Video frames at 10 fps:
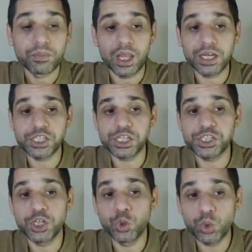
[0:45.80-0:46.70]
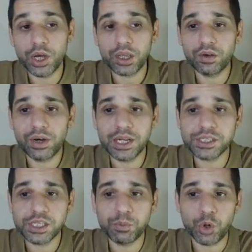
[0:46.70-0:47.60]
अच्छा जी लूना के हवाले
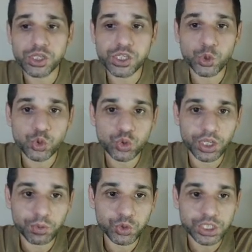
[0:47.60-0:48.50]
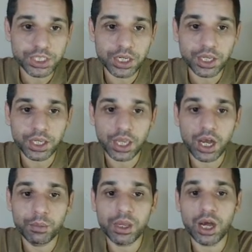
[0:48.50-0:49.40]
से बहुत से दोस्तों ने ये पूछा था कि क्या
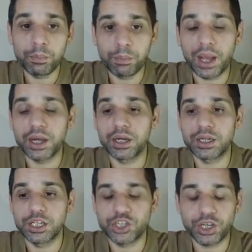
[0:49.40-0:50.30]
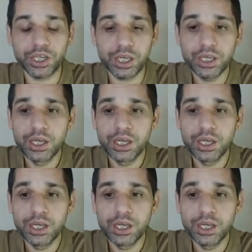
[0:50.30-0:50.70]
हमें अब बाय करना चाहिए